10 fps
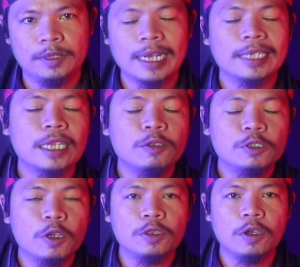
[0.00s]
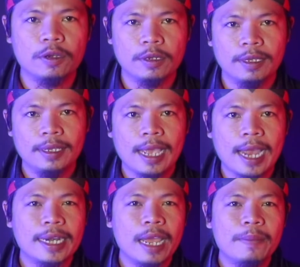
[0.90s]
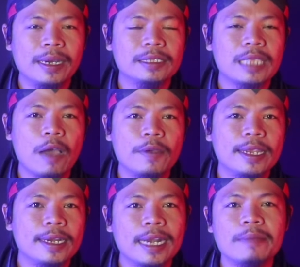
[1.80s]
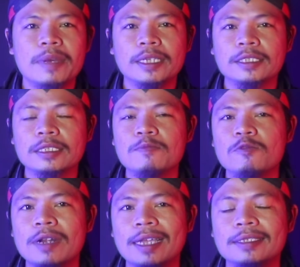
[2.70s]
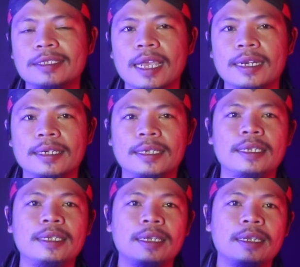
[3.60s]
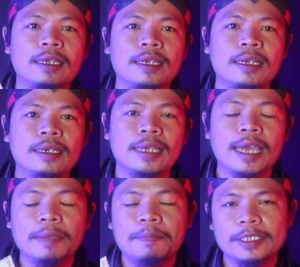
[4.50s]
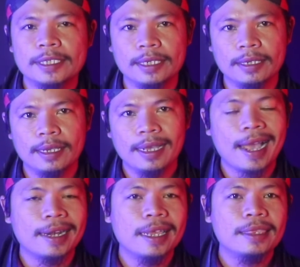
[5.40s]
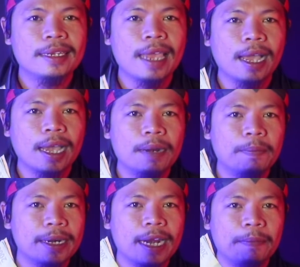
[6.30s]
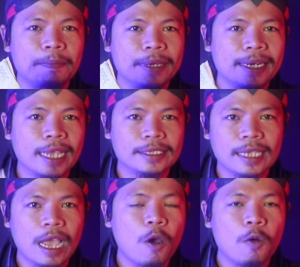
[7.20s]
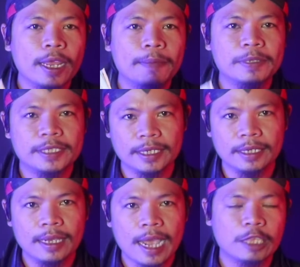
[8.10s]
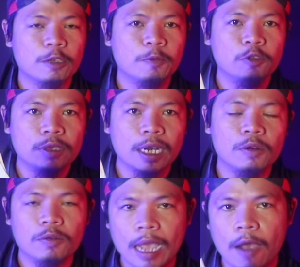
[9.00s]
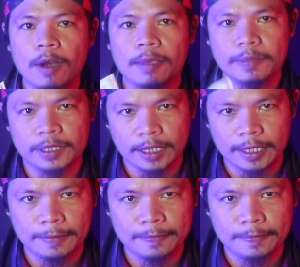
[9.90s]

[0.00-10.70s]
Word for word: Salah satu contoh, Anda mengetahui nama semula jadi dari besi. Anda tidak akan pernah binasa oleh besi ataupun terluka oleh besi.